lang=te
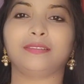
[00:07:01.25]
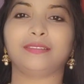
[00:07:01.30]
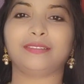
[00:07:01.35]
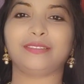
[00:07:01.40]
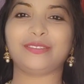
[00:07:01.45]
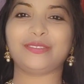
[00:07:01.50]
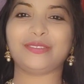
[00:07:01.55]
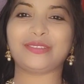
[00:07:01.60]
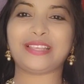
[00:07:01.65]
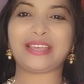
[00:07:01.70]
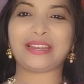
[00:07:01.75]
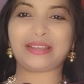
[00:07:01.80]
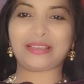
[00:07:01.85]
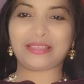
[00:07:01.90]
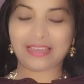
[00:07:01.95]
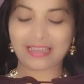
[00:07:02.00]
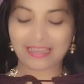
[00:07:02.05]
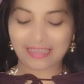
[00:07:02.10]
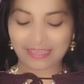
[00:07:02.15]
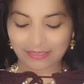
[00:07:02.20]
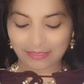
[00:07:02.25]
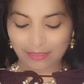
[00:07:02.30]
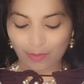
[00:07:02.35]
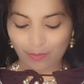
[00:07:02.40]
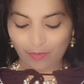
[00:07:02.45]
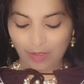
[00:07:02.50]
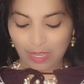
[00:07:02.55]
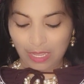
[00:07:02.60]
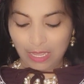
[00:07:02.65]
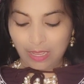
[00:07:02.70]
చూసారు కదా ఎంత
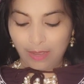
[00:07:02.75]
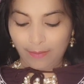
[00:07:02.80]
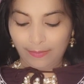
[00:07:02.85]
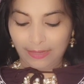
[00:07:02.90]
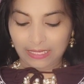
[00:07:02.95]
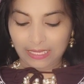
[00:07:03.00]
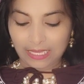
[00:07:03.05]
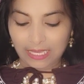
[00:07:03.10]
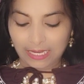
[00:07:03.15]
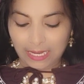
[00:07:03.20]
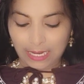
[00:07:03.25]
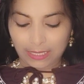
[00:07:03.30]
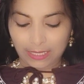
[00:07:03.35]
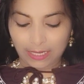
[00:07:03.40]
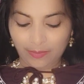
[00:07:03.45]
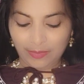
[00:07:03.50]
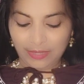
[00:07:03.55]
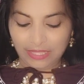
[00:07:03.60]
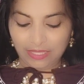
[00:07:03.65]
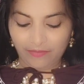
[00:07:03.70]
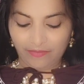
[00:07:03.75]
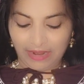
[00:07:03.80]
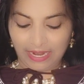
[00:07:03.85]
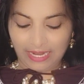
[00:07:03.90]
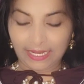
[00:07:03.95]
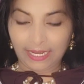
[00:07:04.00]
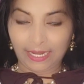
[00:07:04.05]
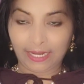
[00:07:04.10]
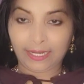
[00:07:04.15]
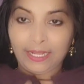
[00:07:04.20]
మనకి ఈ కలర్ మీద
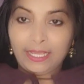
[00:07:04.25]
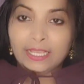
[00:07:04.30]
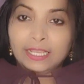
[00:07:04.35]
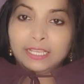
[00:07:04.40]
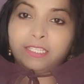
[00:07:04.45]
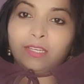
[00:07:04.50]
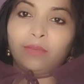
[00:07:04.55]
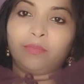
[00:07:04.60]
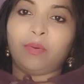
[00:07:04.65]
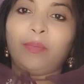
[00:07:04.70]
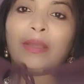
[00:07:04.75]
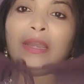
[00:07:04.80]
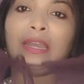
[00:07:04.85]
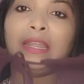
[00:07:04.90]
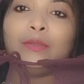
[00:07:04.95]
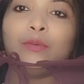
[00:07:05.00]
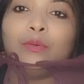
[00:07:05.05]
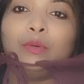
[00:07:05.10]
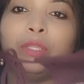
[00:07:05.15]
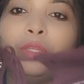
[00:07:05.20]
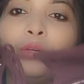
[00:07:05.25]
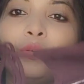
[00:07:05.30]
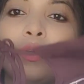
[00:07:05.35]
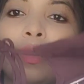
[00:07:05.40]
వైట్ అంటే ఇంకా చెప్పబడలేదు ఇది కూడా